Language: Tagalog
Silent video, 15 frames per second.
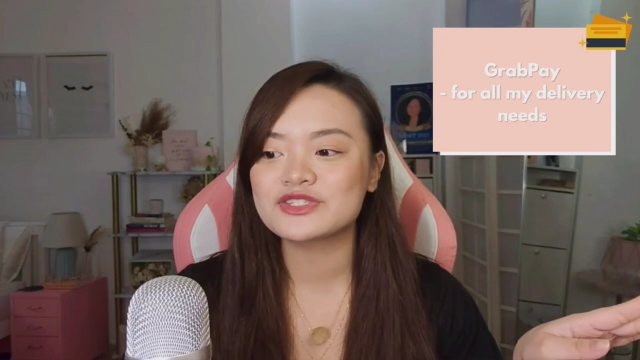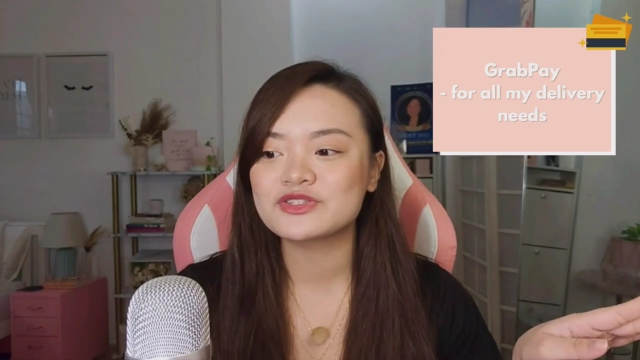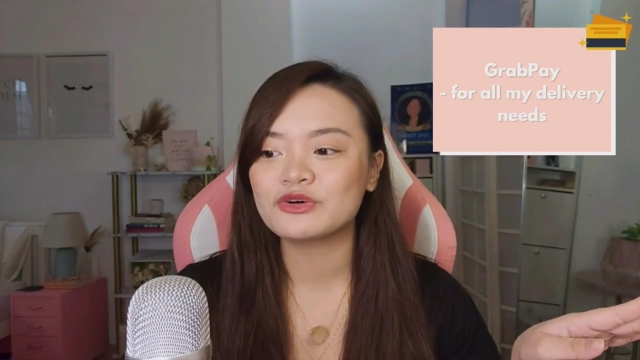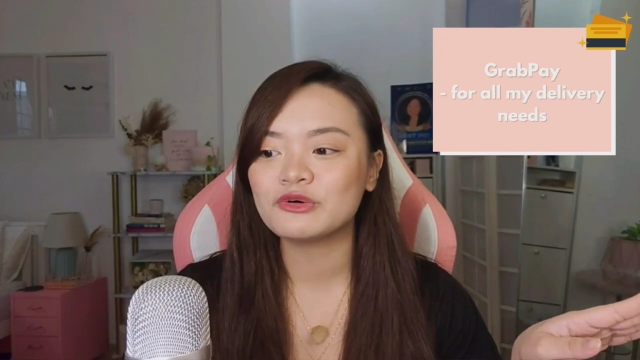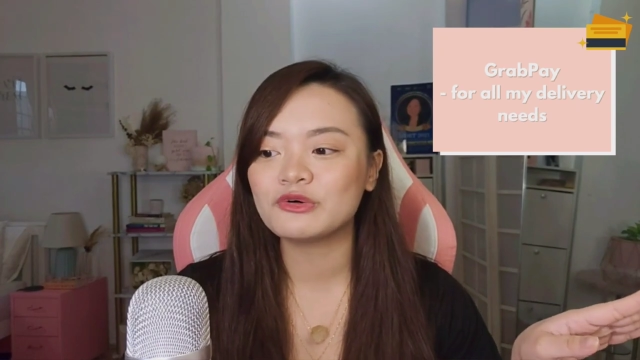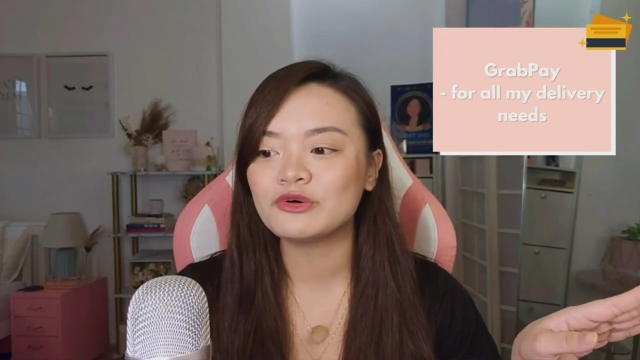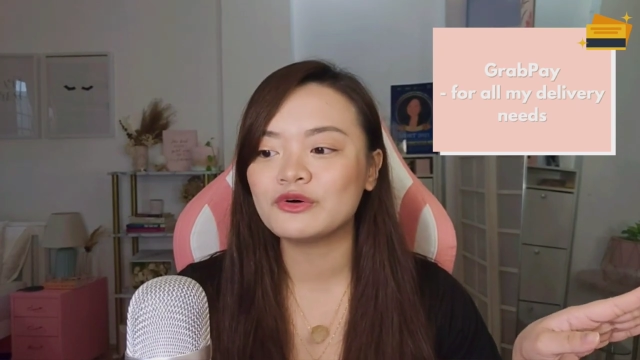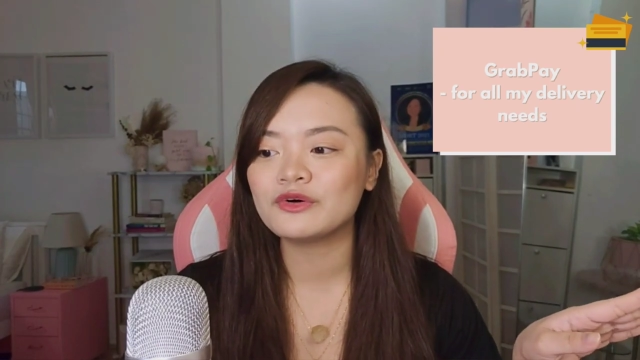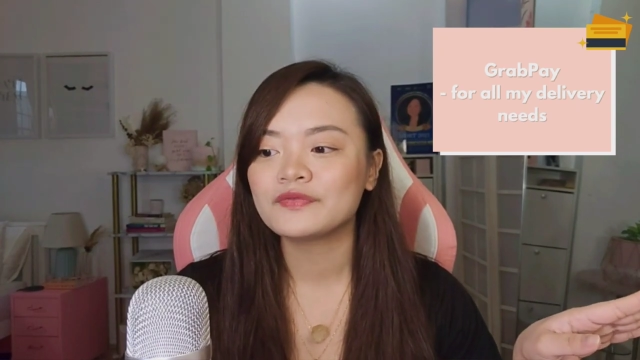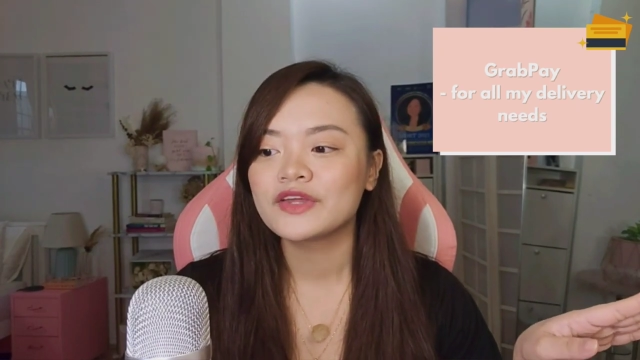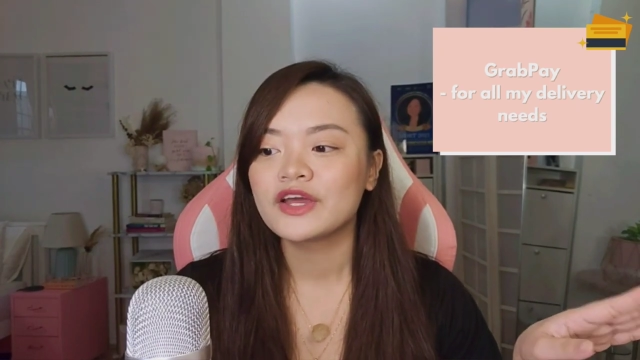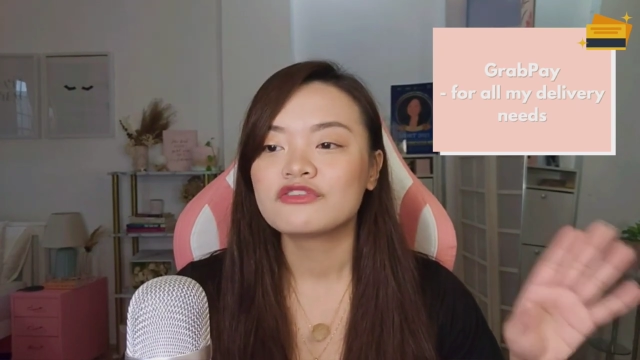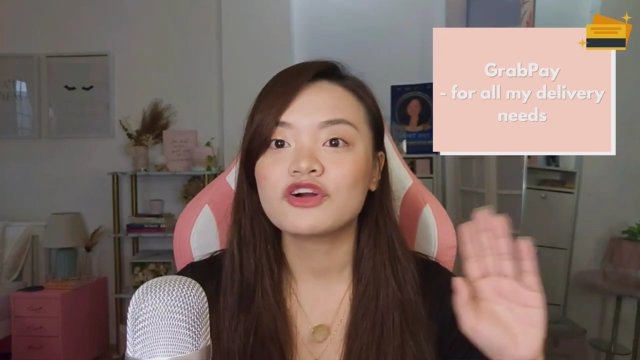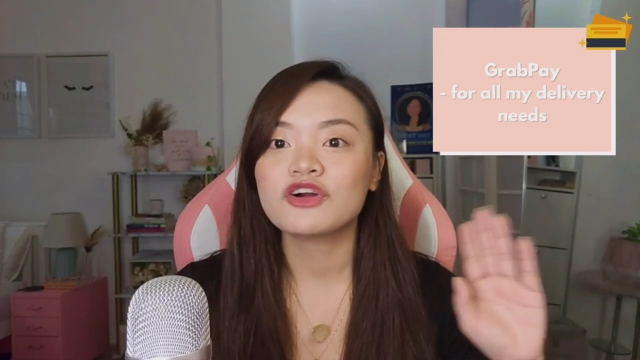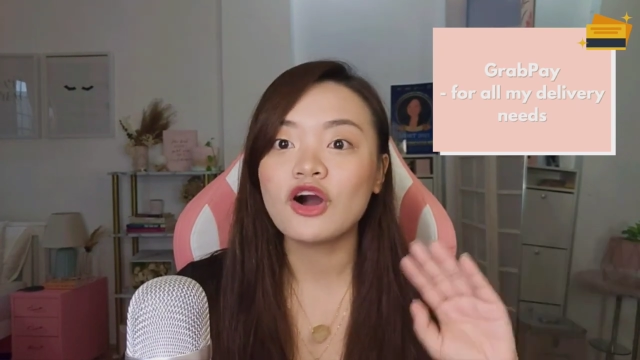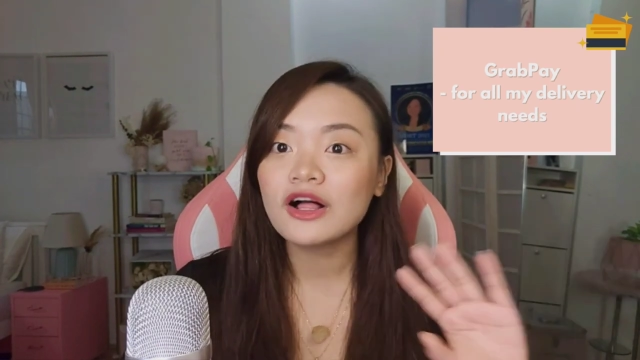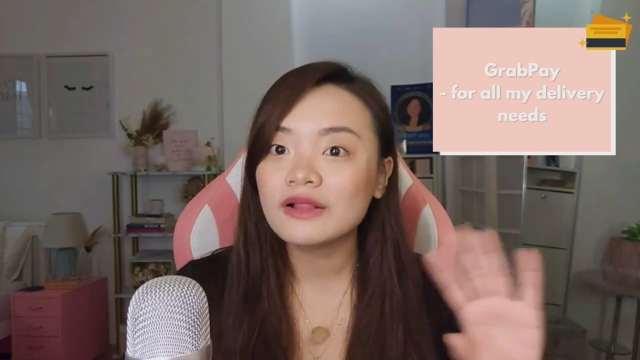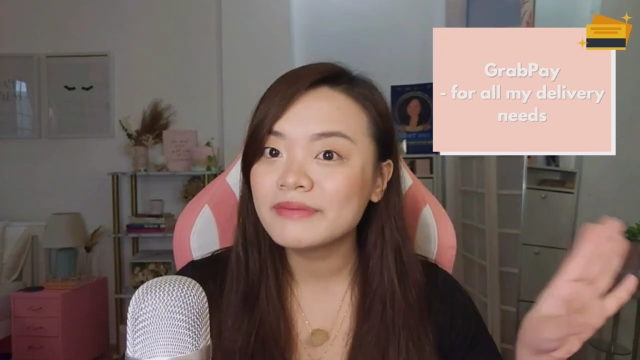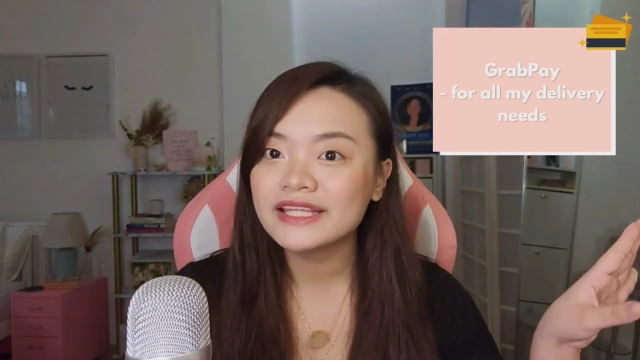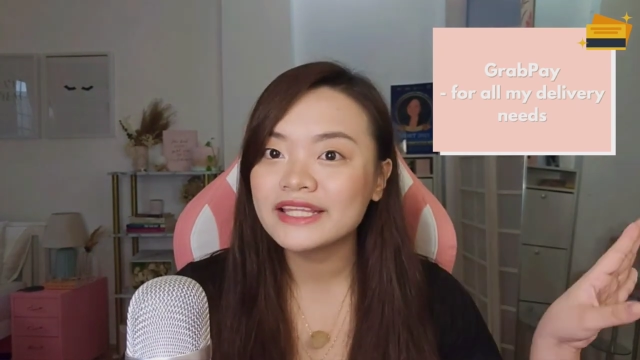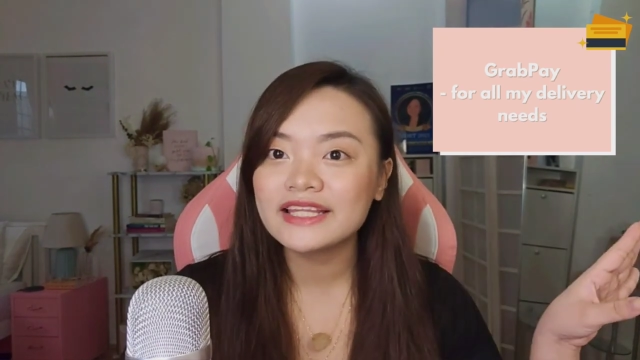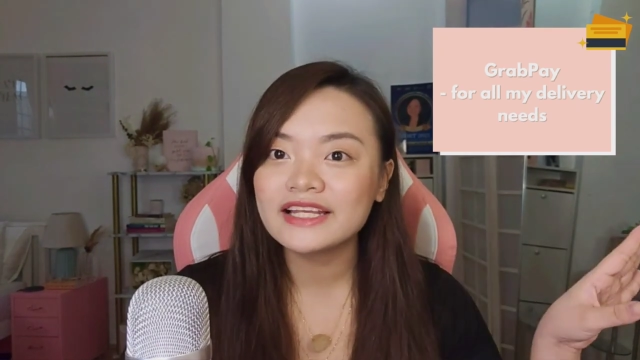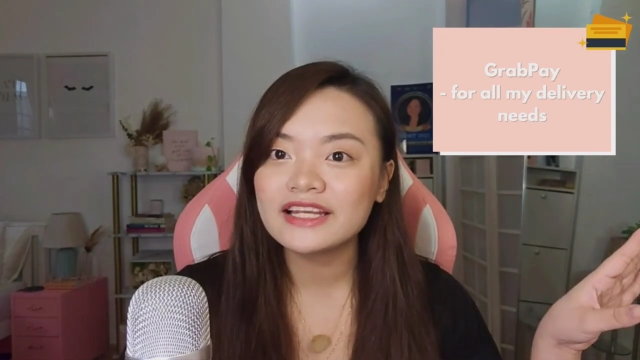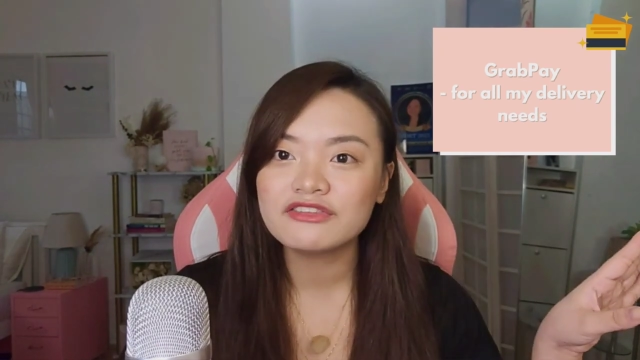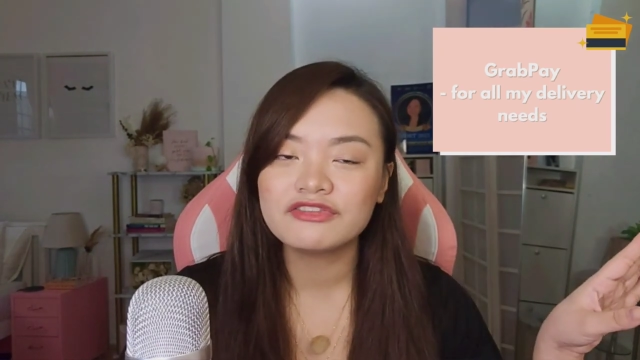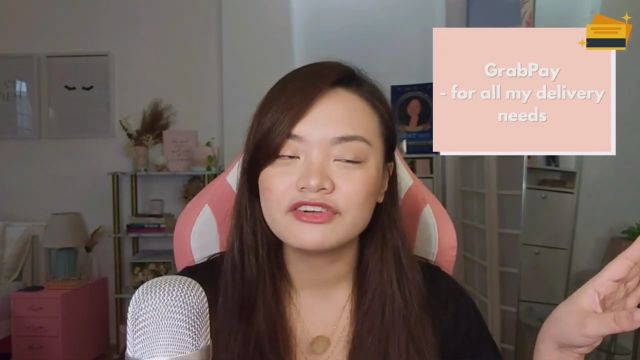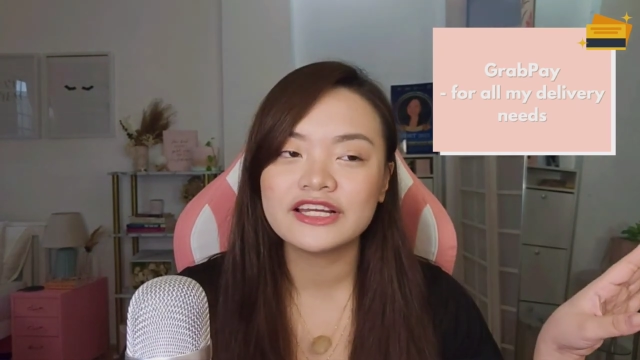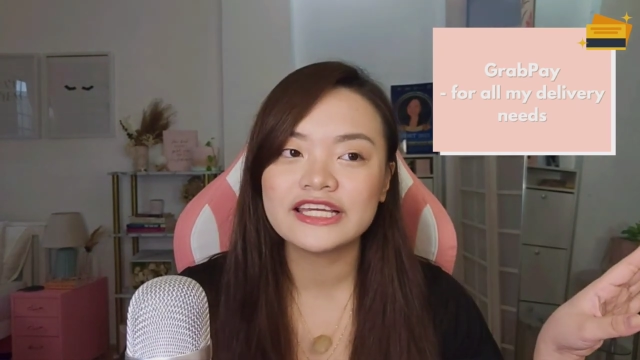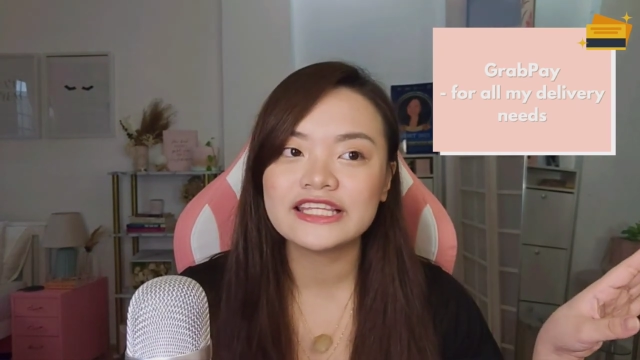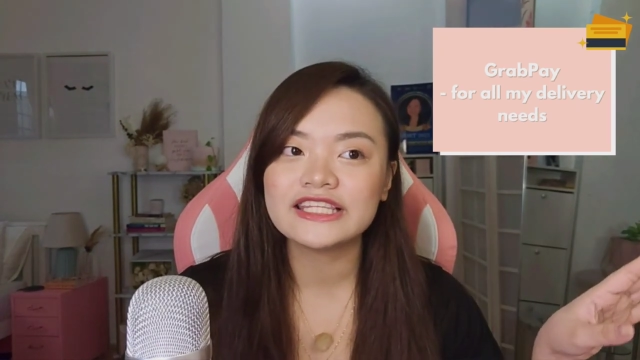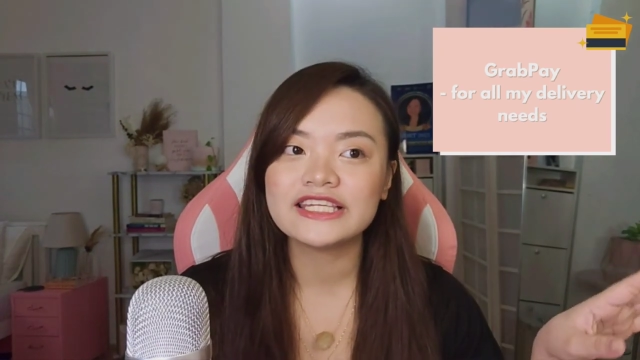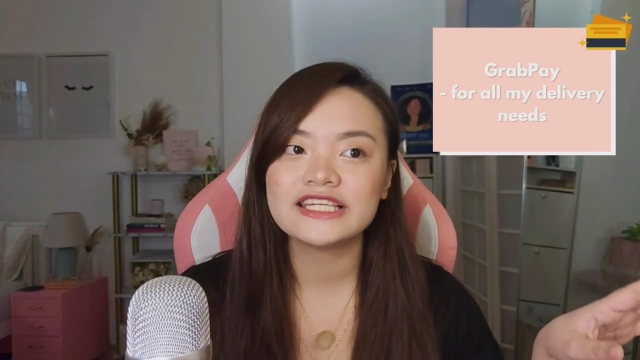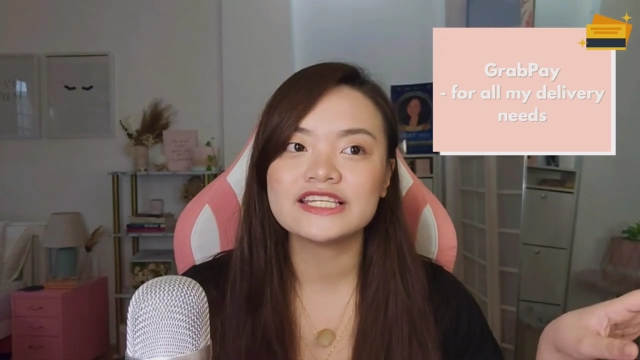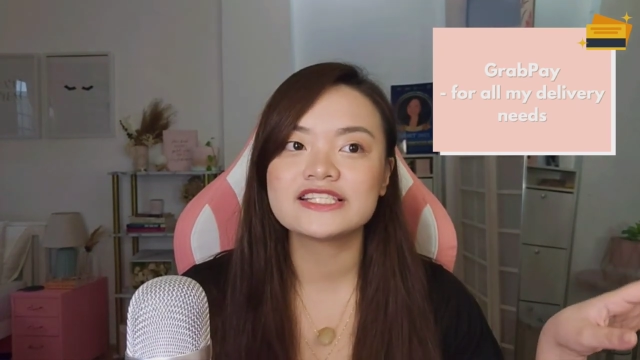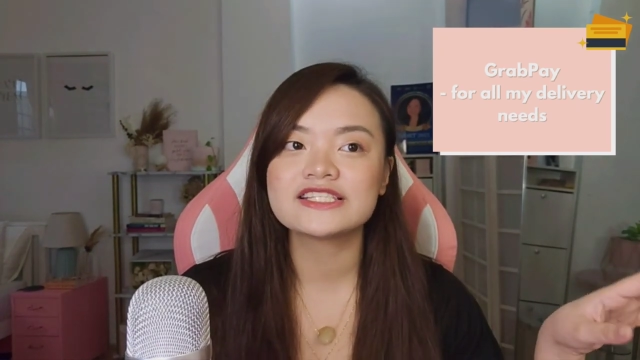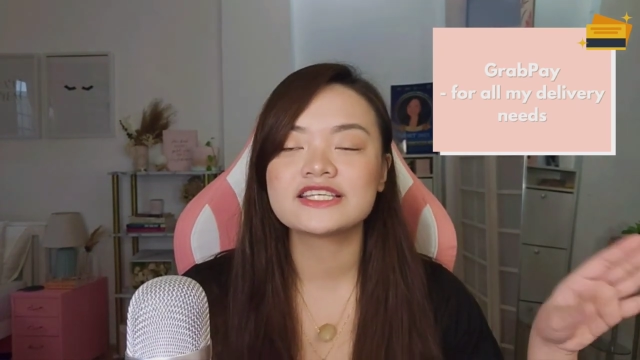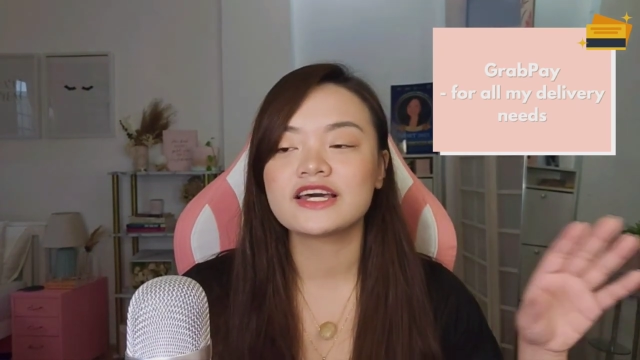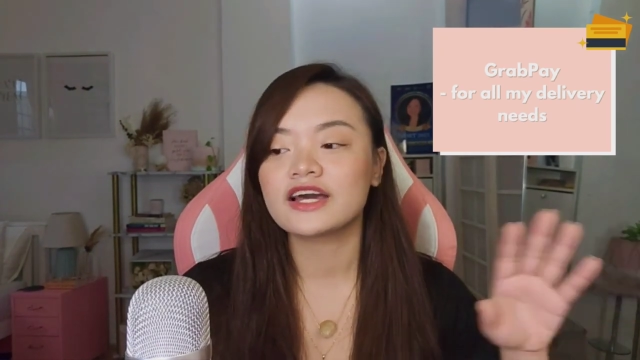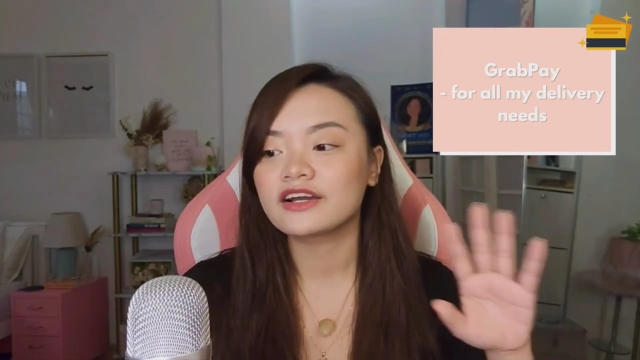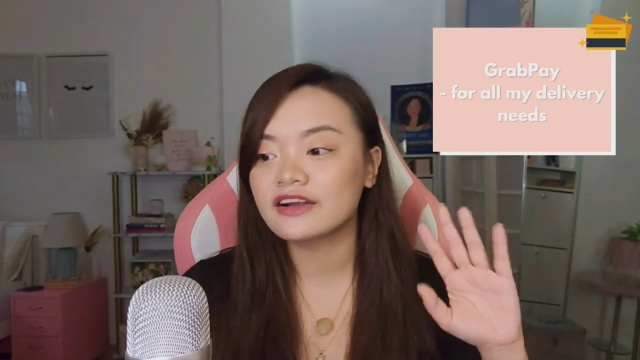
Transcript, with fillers: So, for all my delivery needs,